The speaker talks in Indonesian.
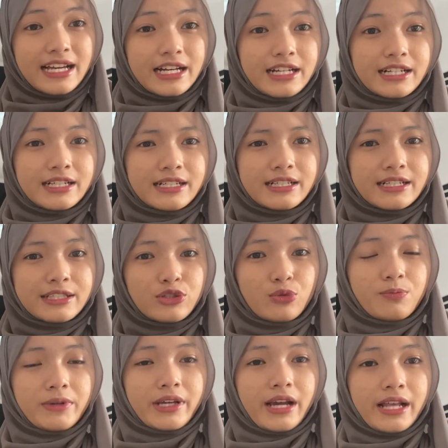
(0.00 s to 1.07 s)
uh,
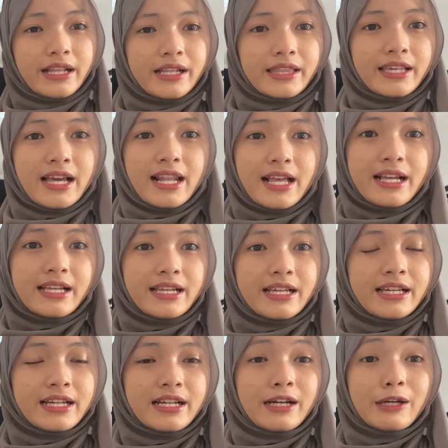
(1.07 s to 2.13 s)
cuplikannya Tia
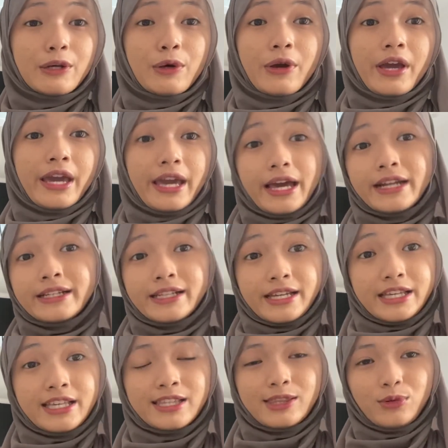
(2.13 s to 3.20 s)
lagi karaokean
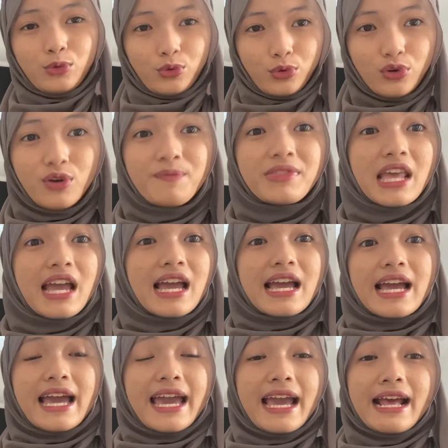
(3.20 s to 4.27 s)
gitu.
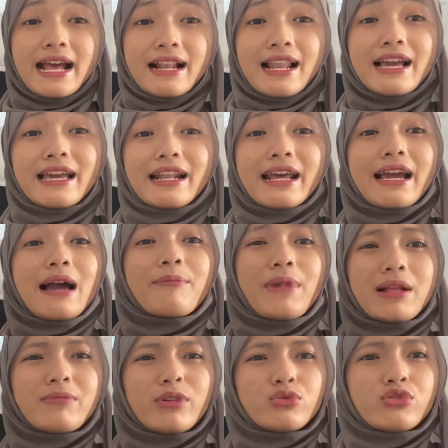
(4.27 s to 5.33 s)
Eh lagi
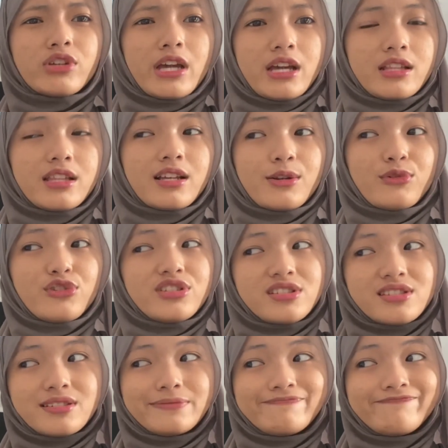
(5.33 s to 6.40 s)
rekaman maksudnya
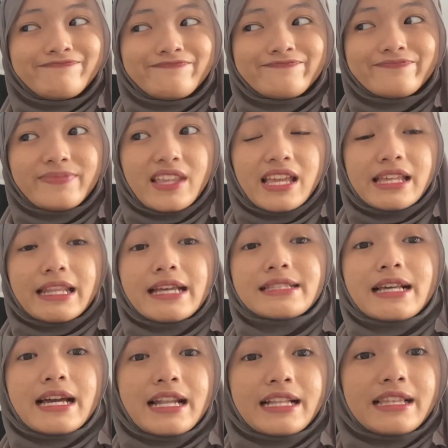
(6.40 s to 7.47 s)
terus. Nah
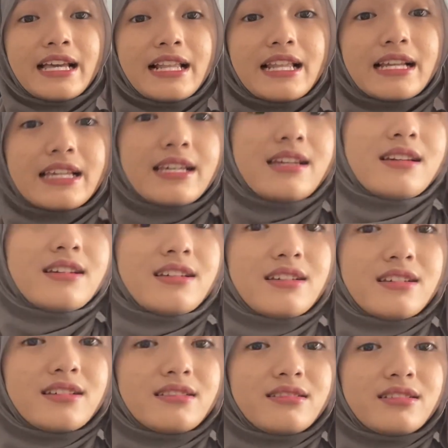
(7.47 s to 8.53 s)
sekarang Tia lagi
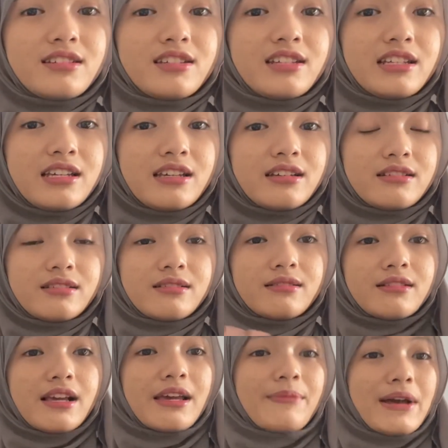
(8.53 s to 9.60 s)
ini
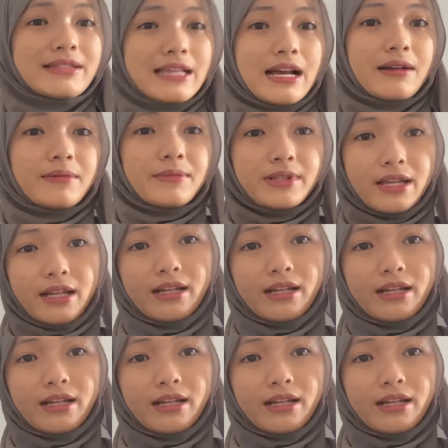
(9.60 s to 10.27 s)
lagi masak benar.